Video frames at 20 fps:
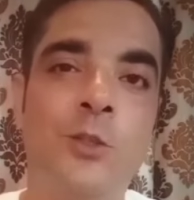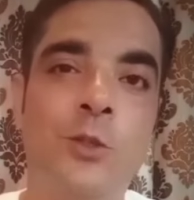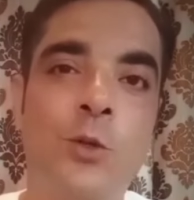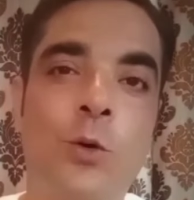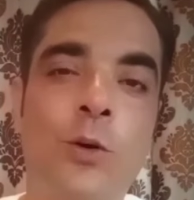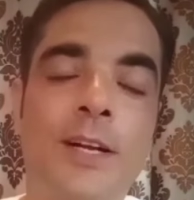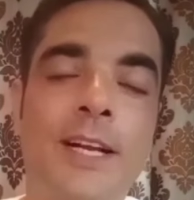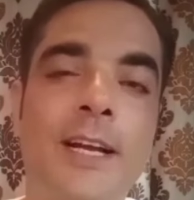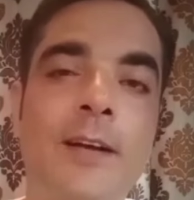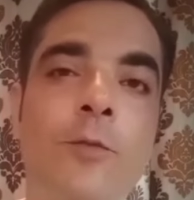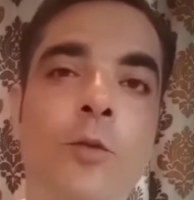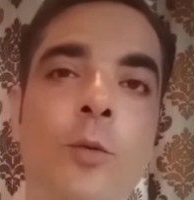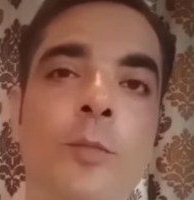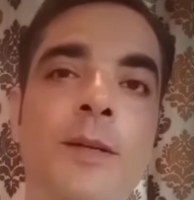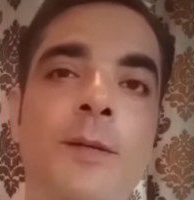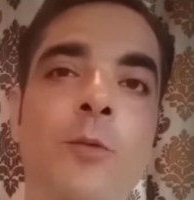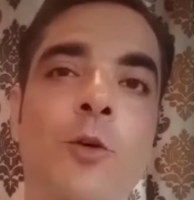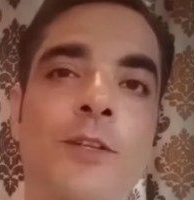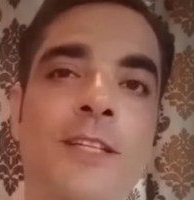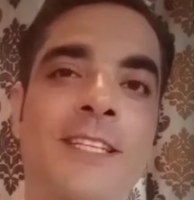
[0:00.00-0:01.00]
शौक है वो
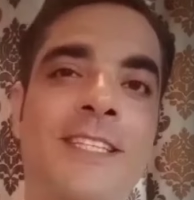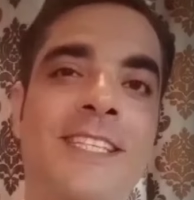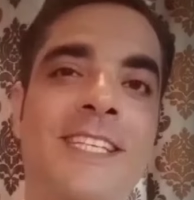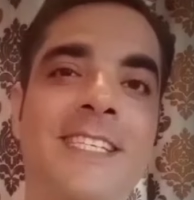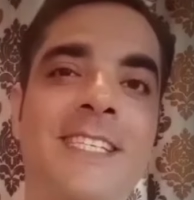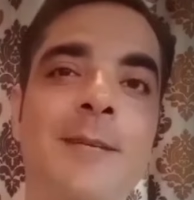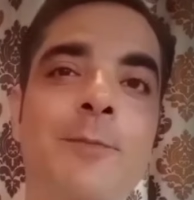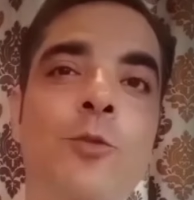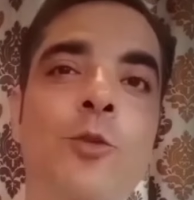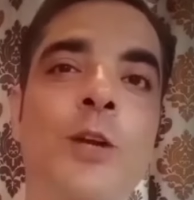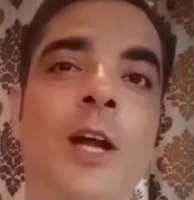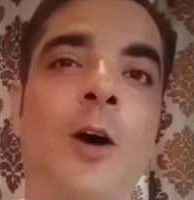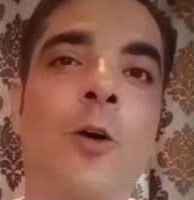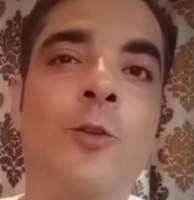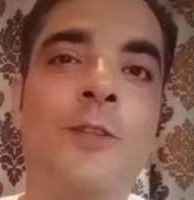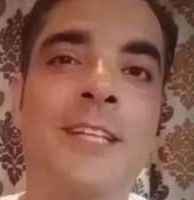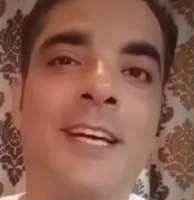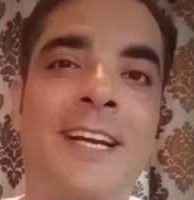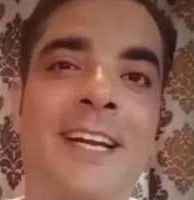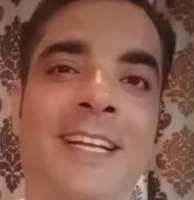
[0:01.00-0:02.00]
भी बहुत अच्छे से पूरा
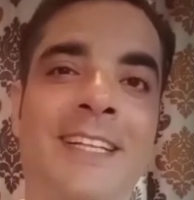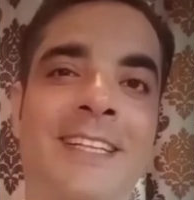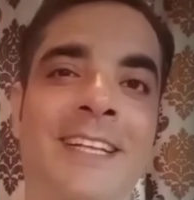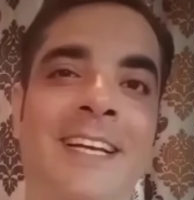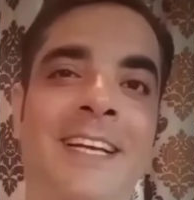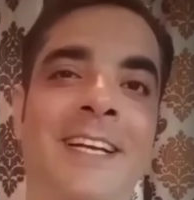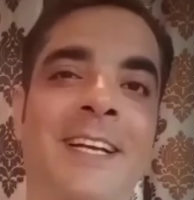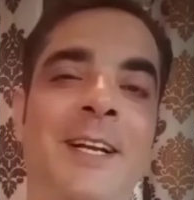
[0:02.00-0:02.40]
होता रहता है